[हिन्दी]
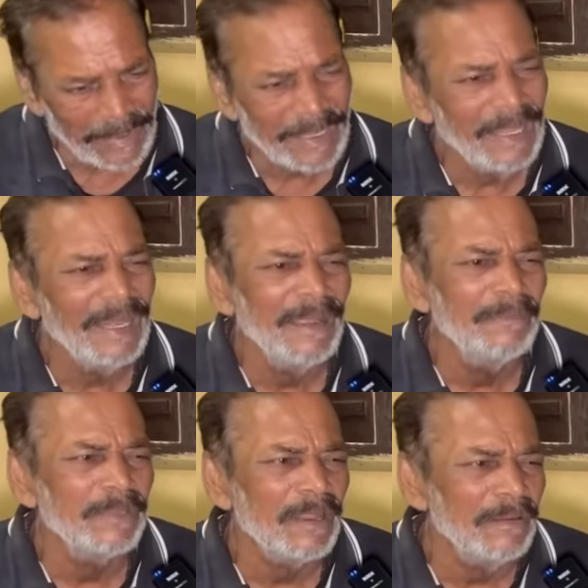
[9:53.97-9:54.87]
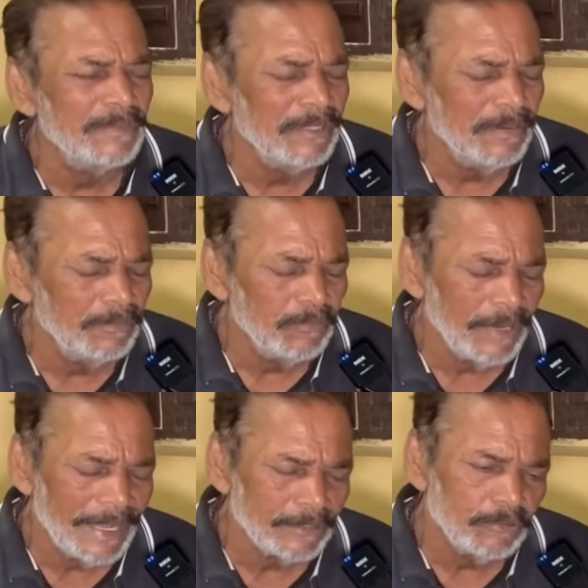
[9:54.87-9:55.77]
गिरम तो कम से कम दो
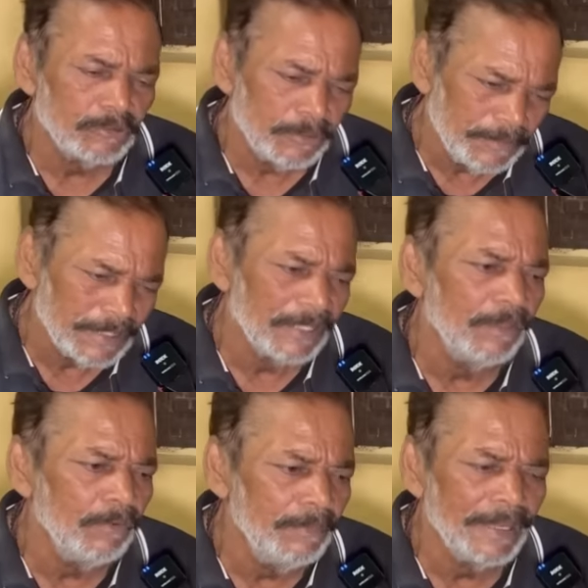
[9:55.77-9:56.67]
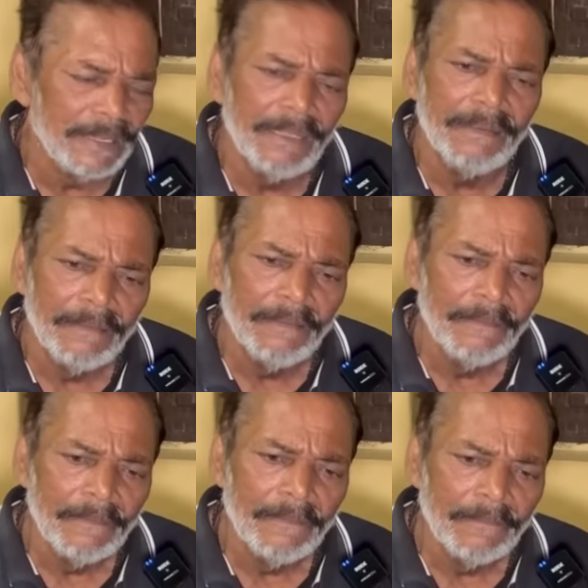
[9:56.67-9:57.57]
अढ़ाई सौ से भी ज्यादा हो बाकी
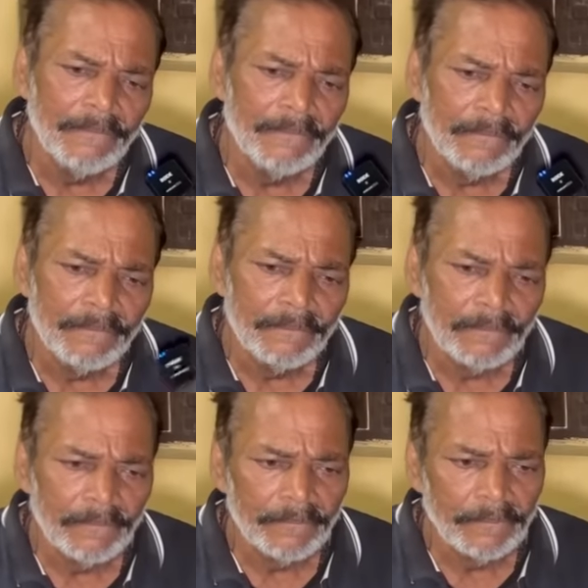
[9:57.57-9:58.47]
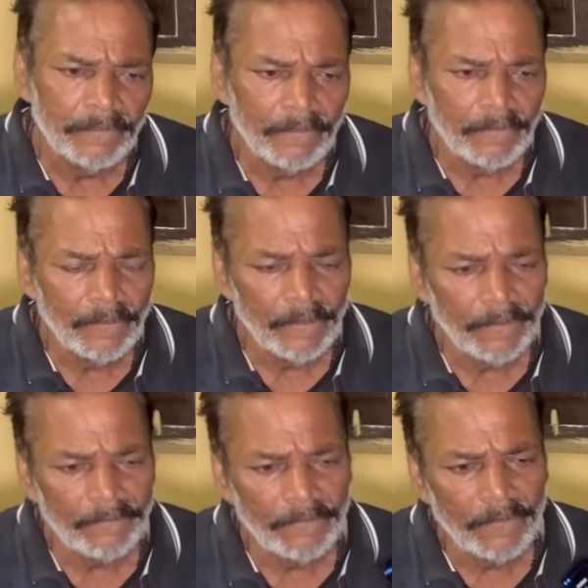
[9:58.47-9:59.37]
हम्म। किसके किसके साथ काम किए
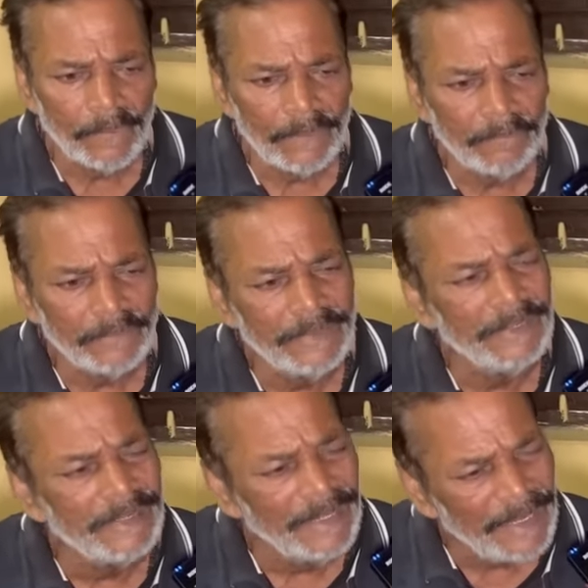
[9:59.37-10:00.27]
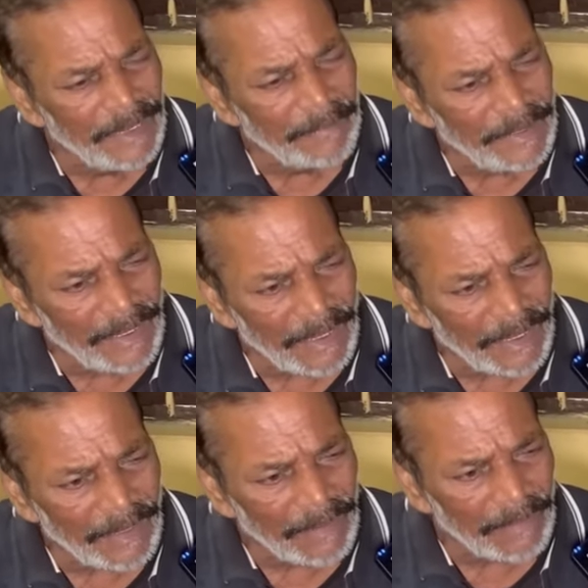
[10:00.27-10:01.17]
थे जितने भी है
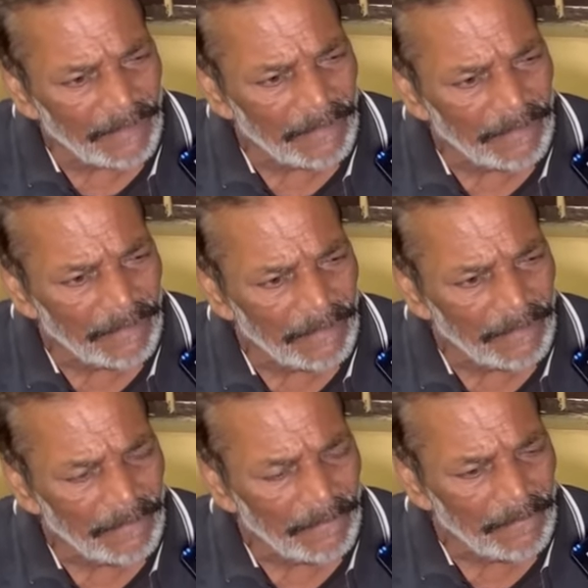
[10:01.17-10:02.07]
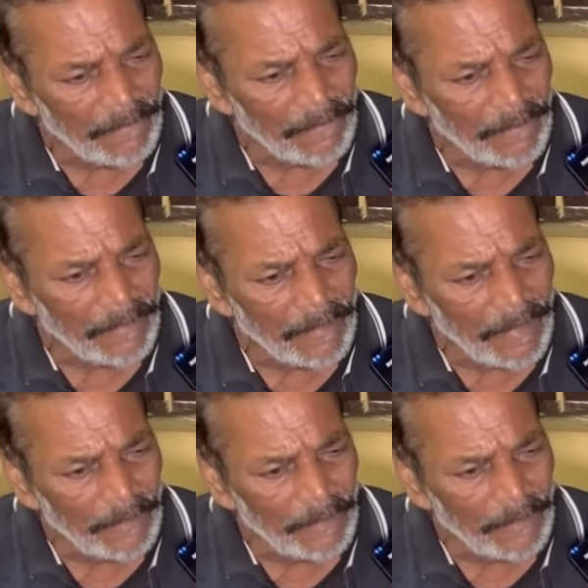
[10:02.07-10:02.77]
हम्म। हम